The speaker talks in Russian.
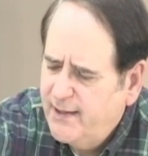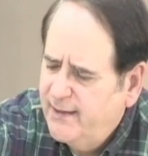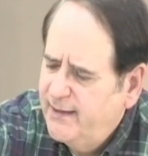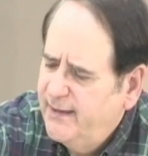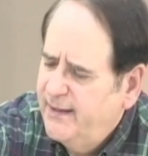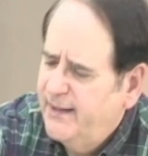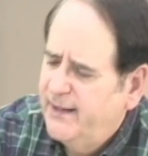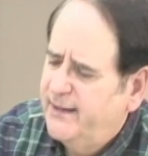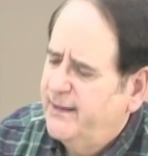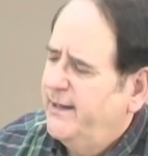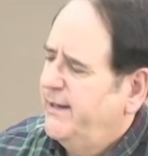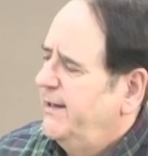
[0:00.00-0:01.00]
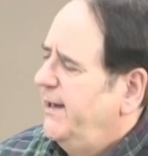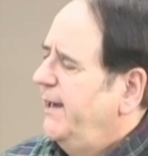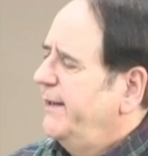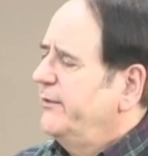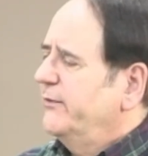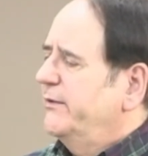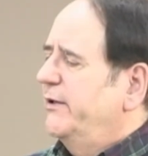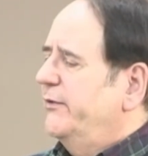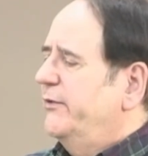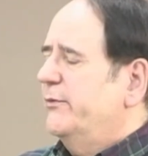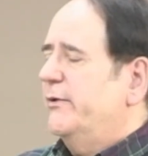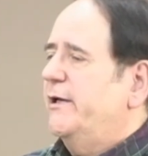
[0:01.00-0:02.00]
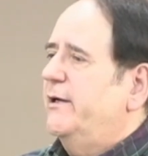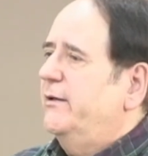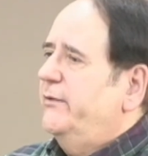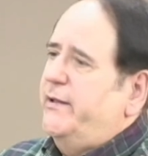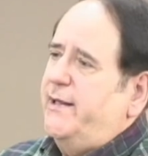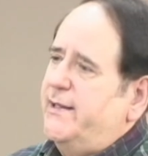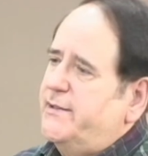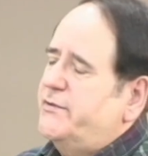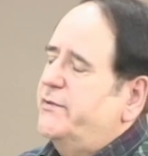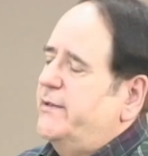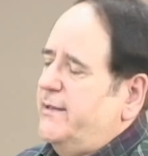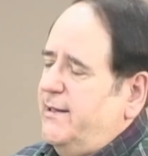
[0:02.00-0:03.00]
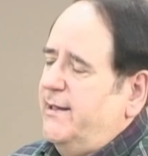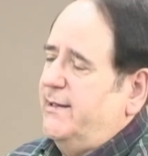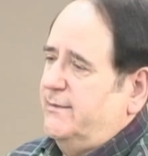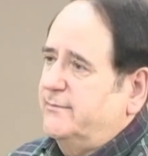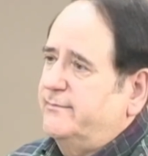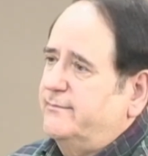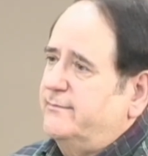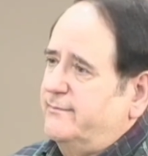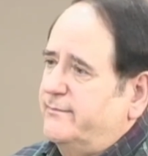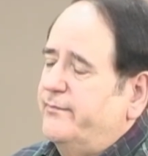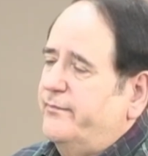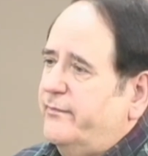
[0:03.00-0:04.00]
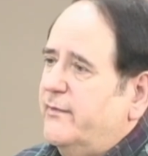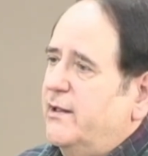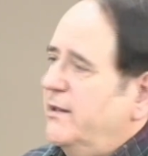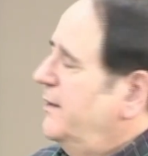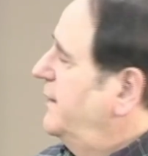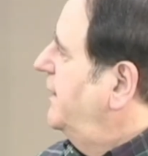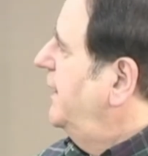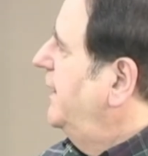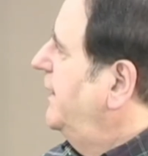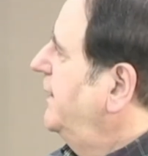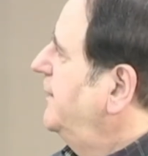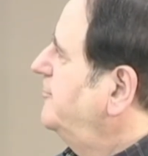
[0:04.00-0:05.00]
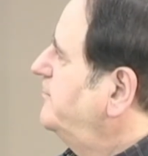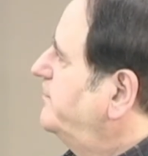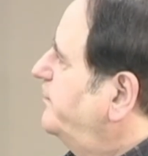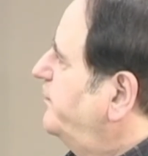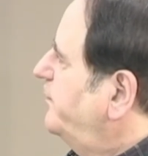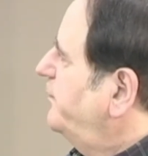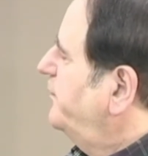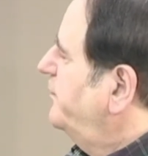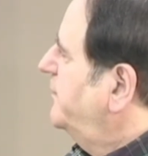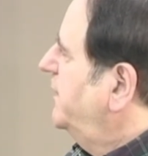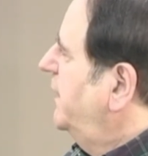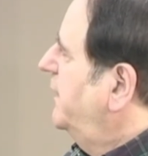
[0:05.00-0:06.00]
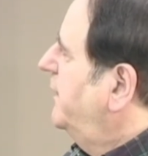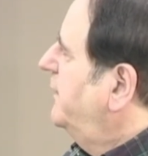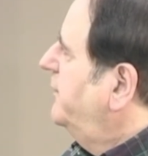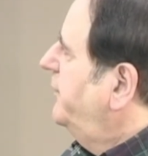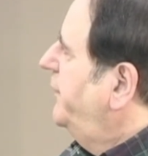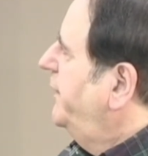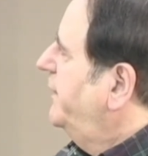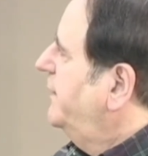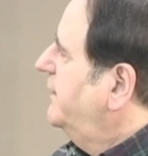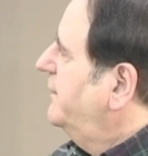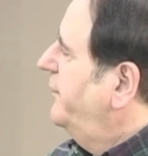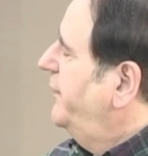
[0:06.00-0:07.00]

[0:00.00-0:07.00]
в отношении служителей старейшин? Да, я не знаю вообще, um, есть ли ответ на этот вопрос.